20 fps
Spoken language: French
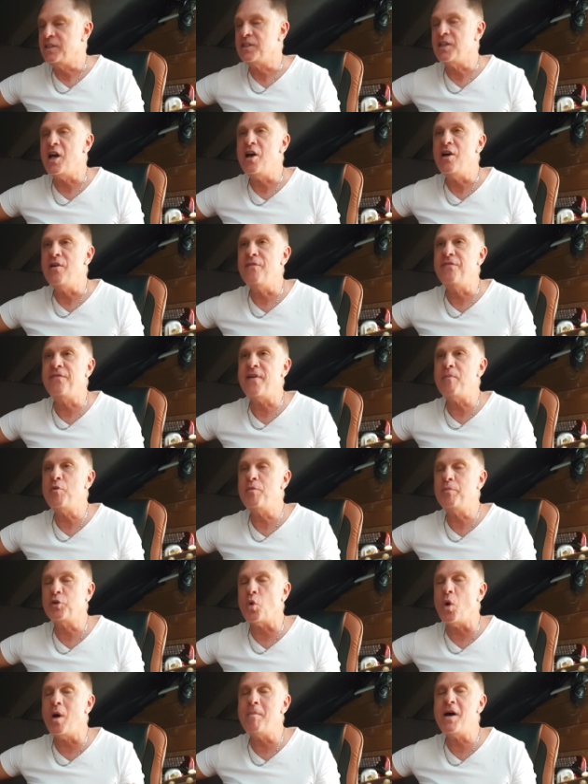Un fameux
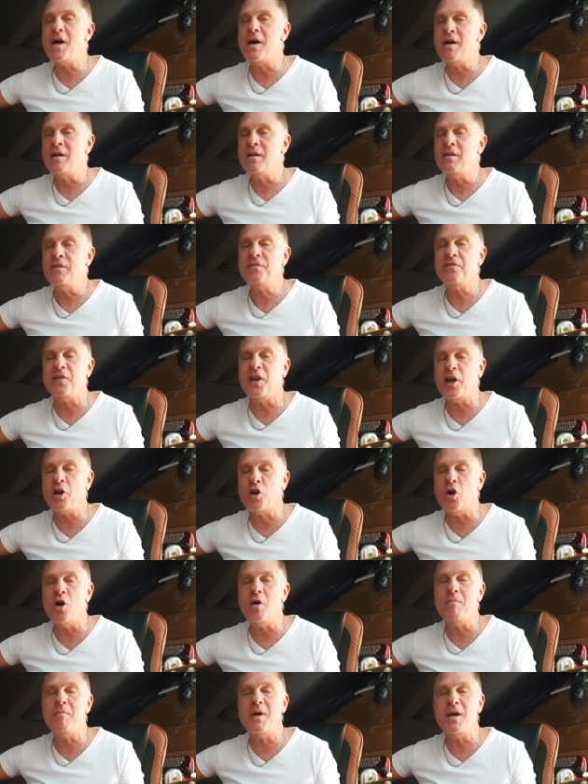trois mains, fier
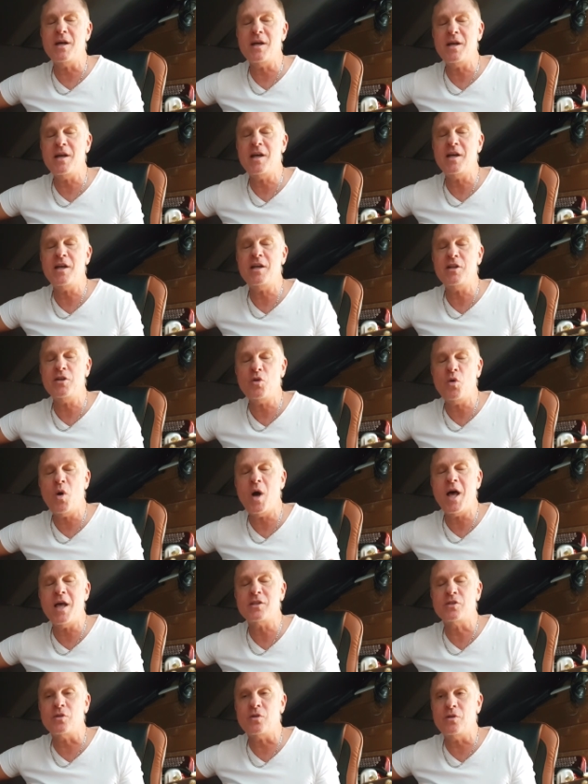comme un
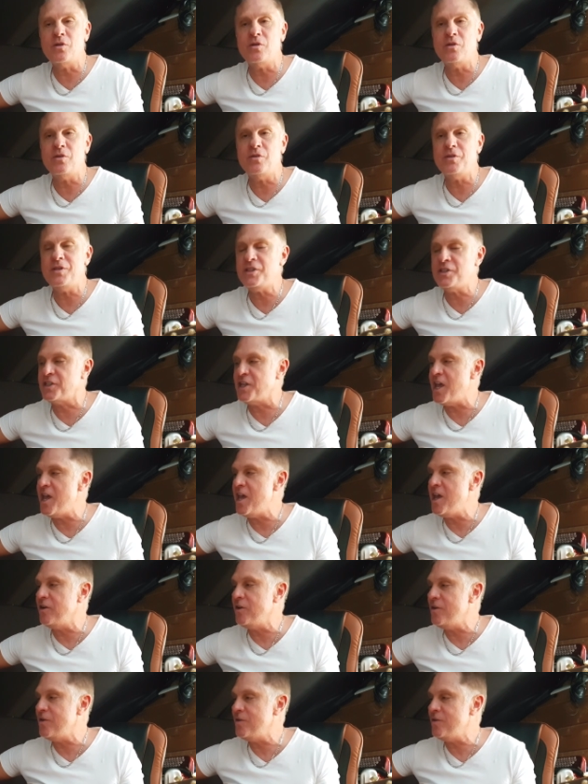oiseau,
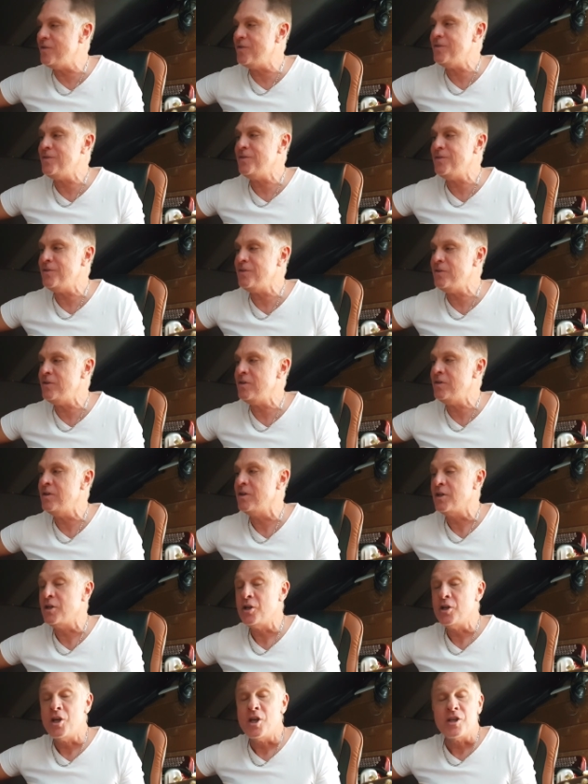Iseo,
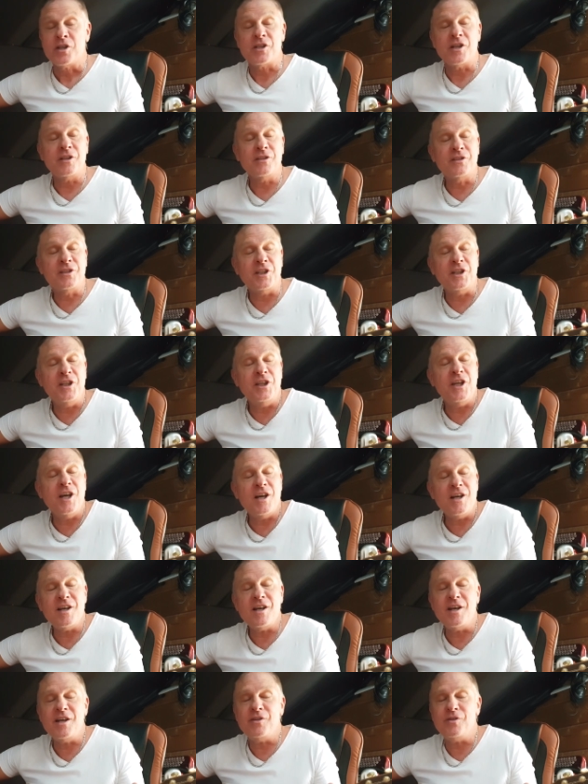
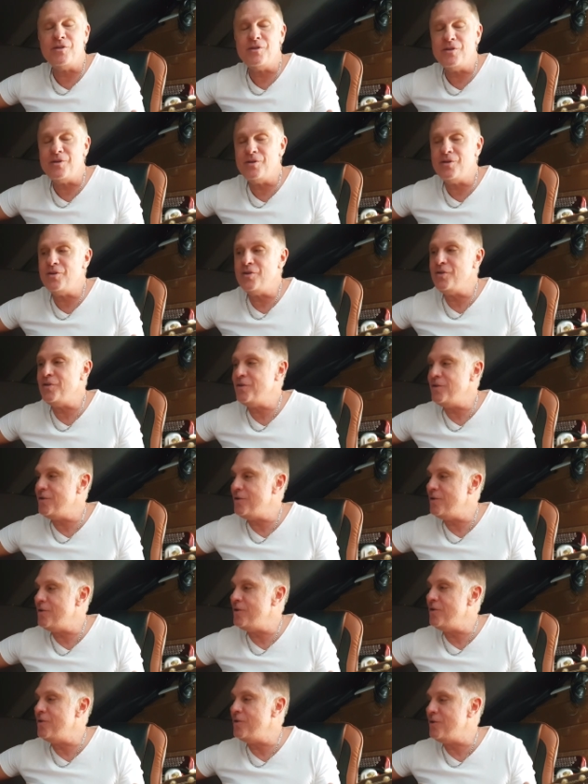Santiano,
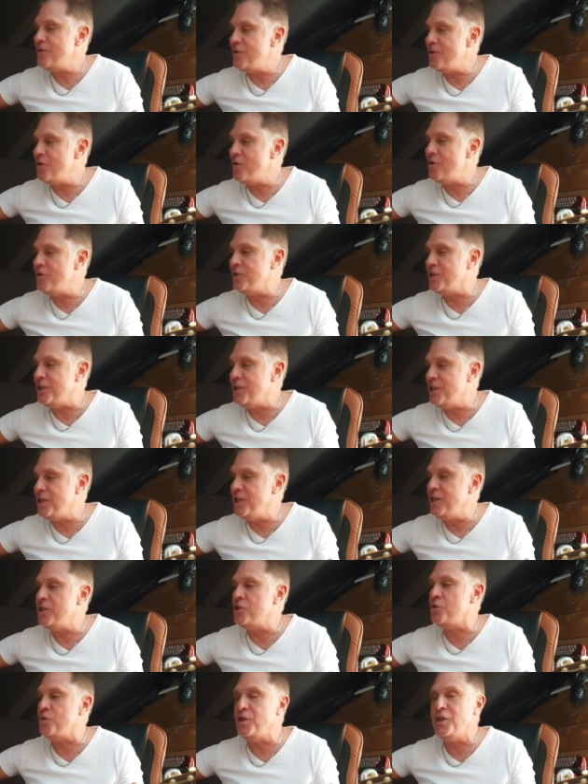
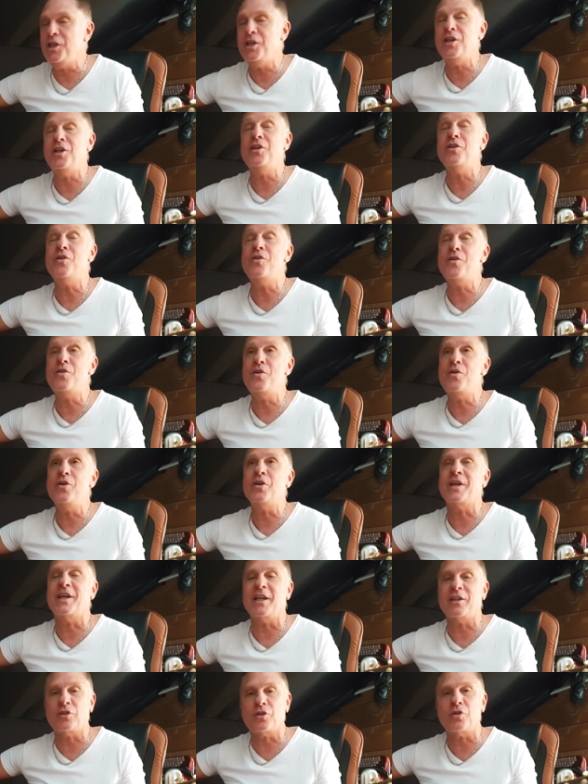18,
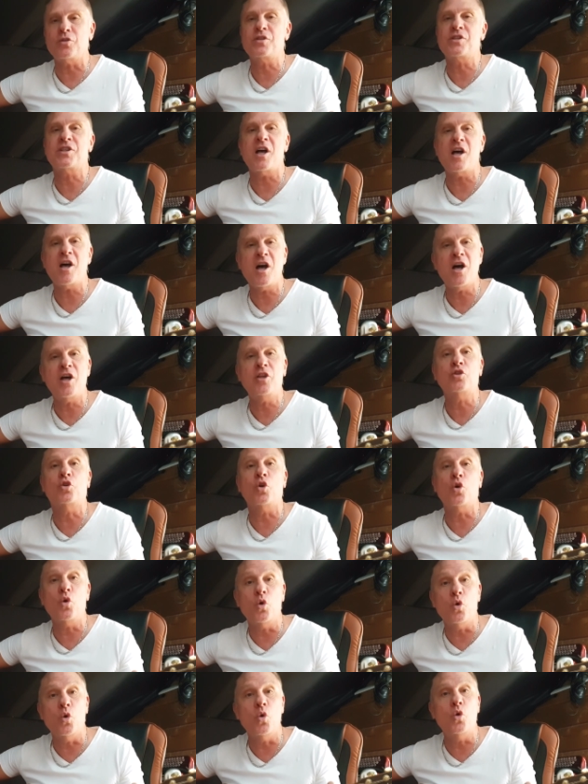400
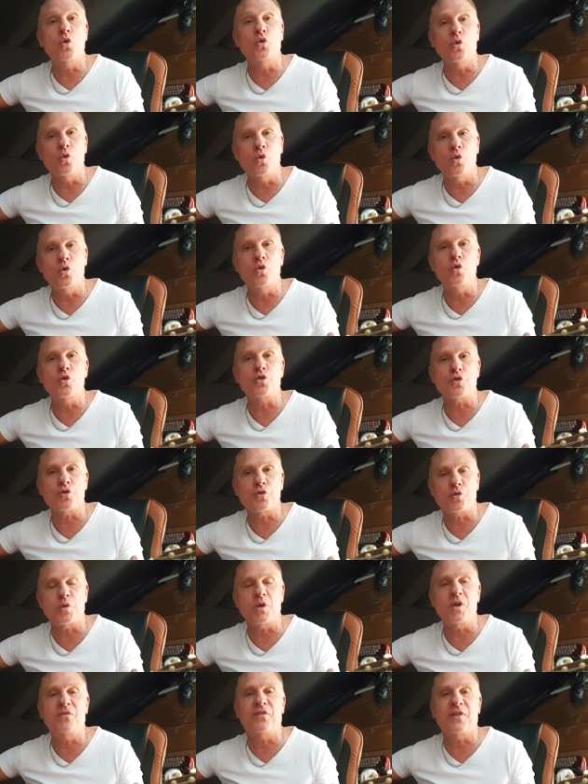tonneaux, je
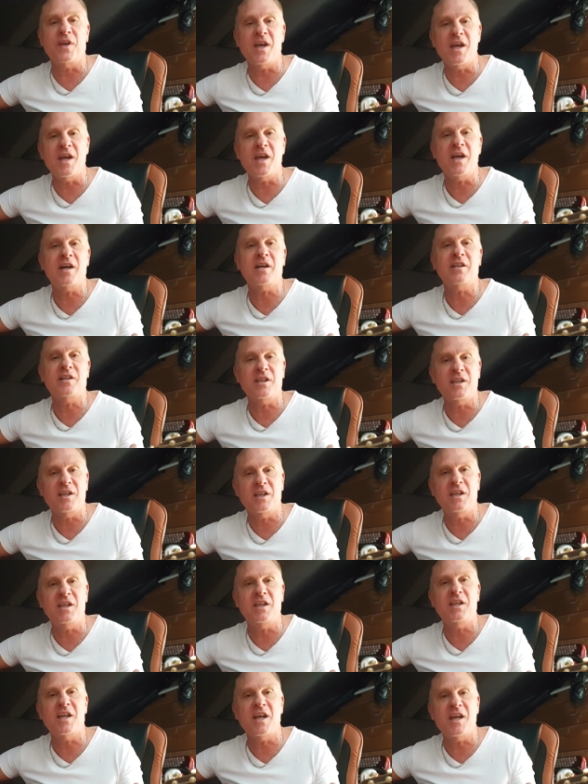suis fier
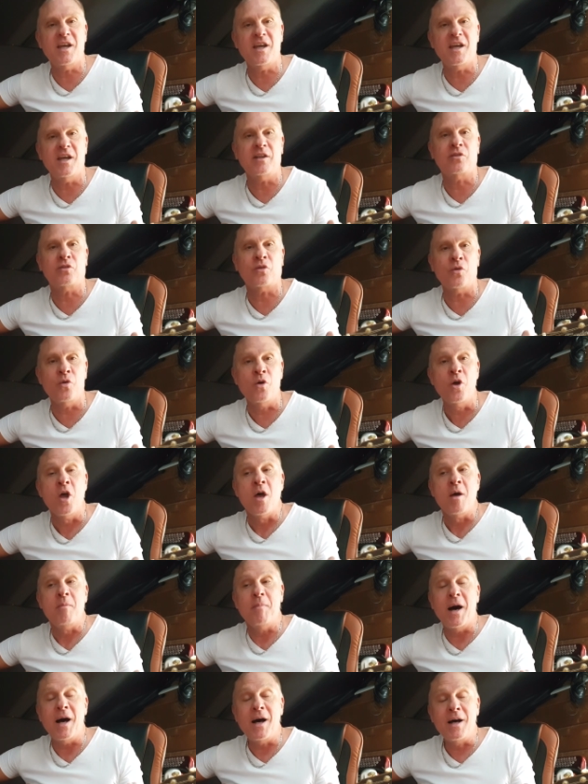d'y être
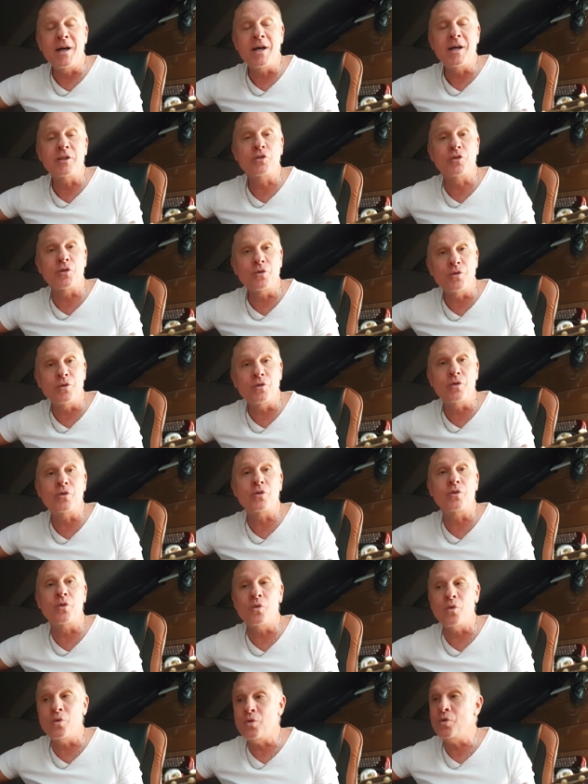
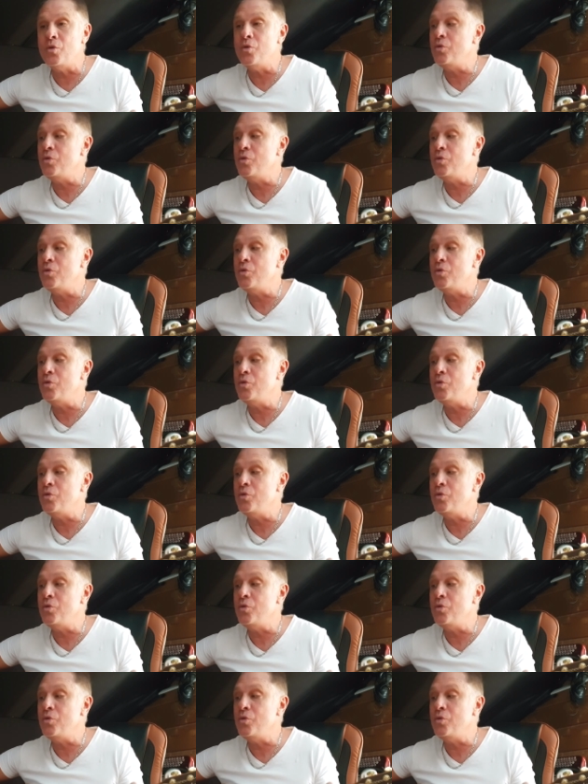matelot.